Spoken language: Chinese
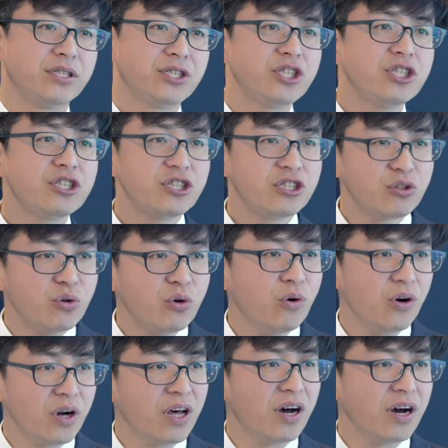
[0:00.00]
其实是有
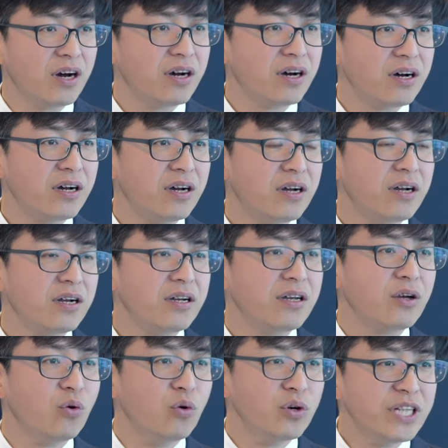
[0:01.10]
祸了哈。
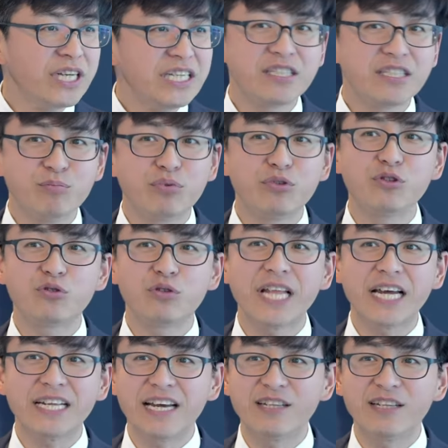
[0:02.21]
我的意思不是说
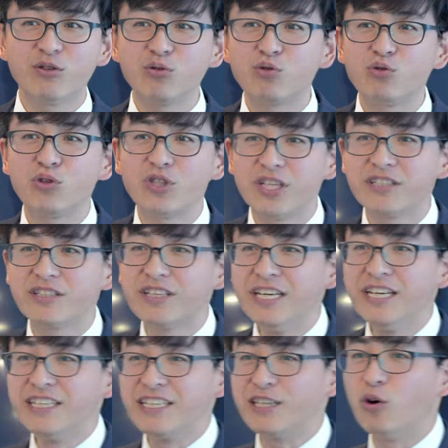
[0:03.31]
大家都做成
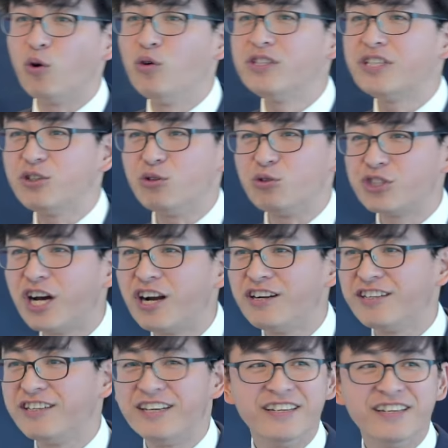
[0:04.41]
那个浑身有刺儿
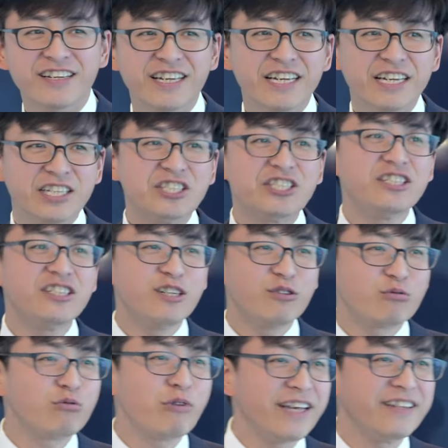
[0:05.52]
的人，性格
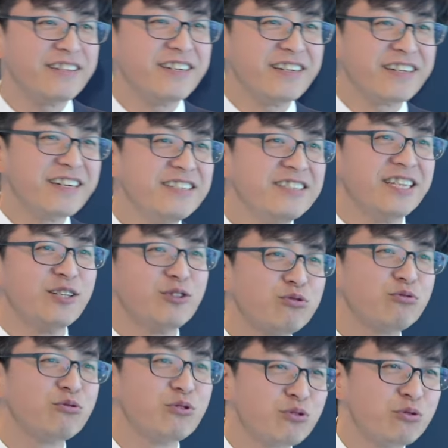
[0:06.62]
古怪的人，跟谁
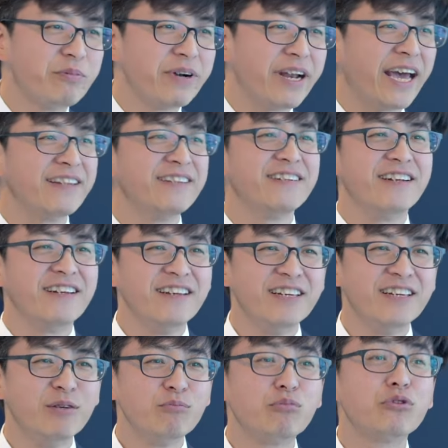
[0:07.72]
处都处不来的人，
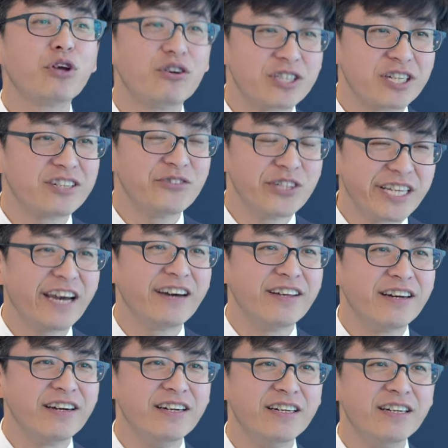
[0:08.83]
不要成为那样
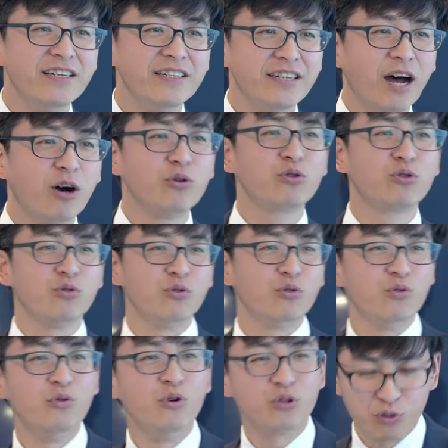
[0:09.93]
的。然后
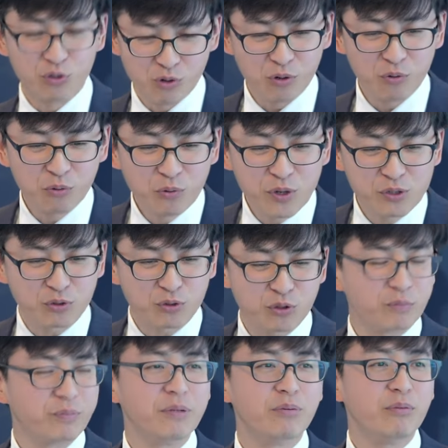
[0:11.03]
我说我为主
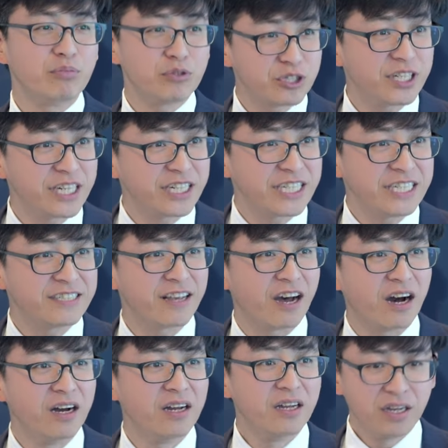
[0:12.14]
受逼迫，不是那个意思
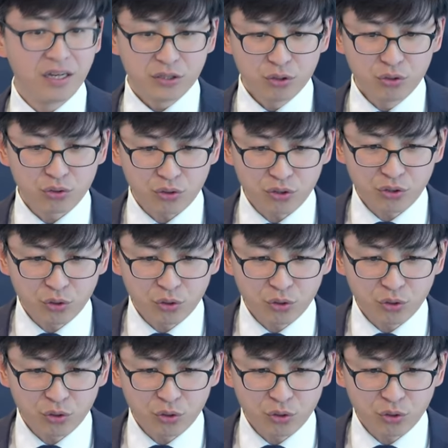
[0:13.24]
啊，就是说